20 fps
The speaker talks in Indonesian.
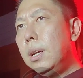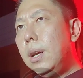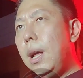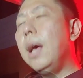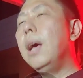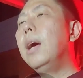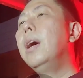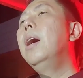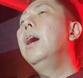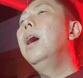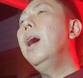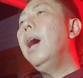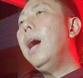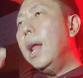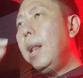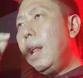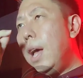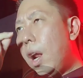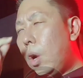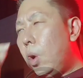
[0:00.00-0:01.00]
Nah,
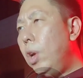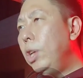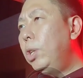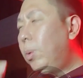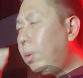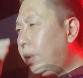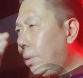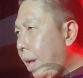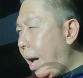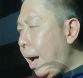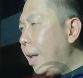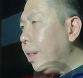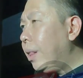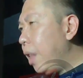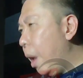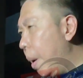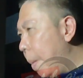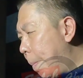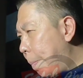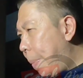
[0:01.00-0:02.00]
karena roh itu taat
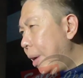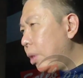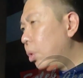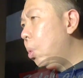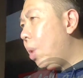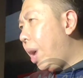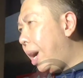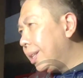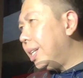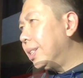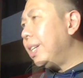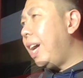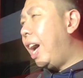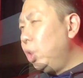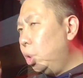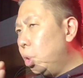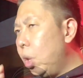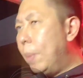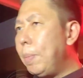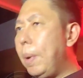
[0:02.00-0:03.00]
dan patuh atas
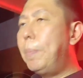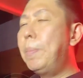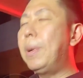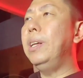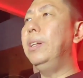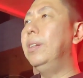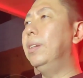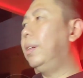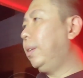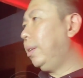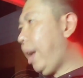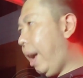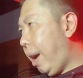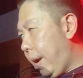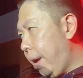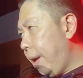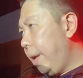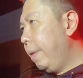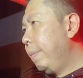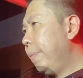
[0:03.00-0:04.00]
ajuran pemerintah,
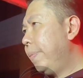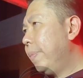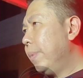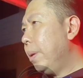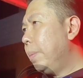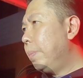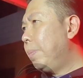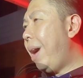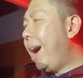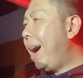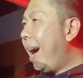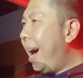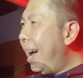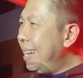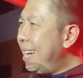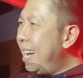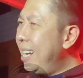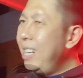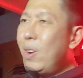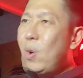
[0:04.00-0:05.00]
maka
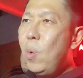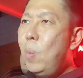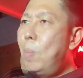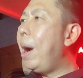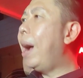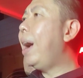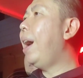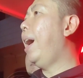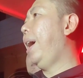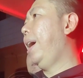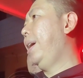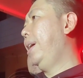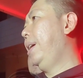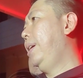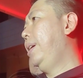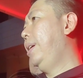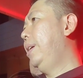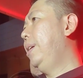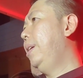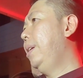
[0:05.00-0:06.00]
dia di rumah.
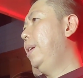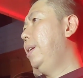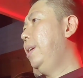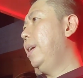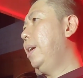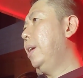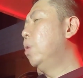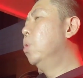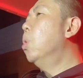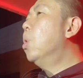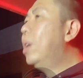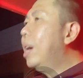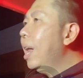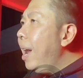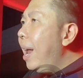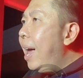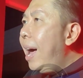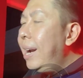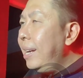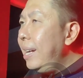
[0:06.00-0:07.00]

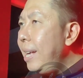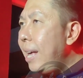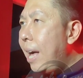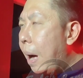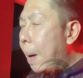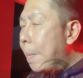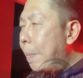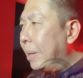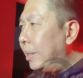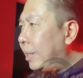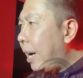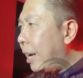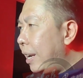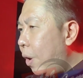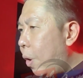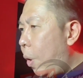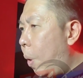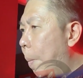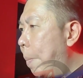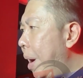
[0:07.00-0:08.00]
Google lah dia mencari
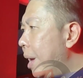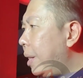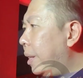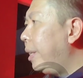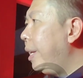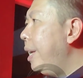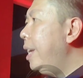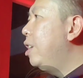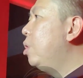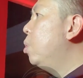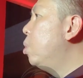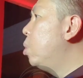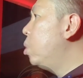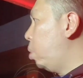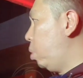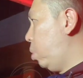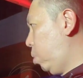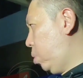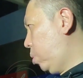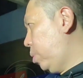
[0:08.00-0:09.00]
obat
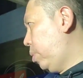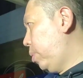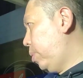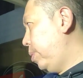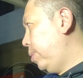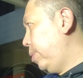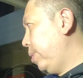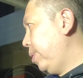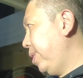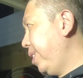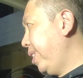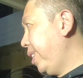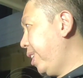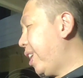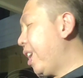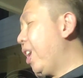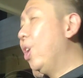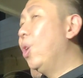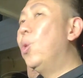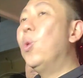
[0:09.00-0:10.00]
tidur.
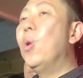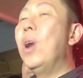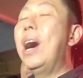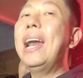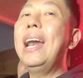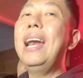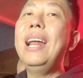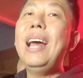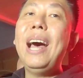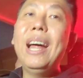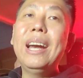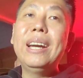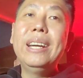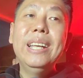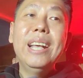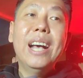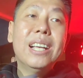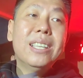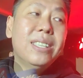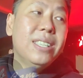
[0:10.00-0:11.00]
Keluarlah
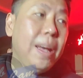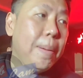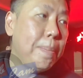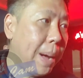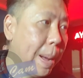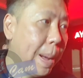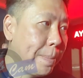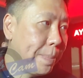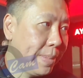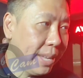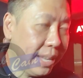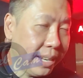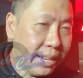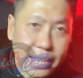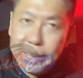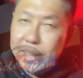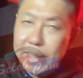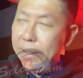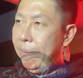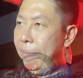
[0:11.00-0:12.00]
dia sepam
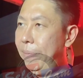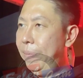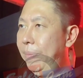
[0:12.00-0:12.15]
ini.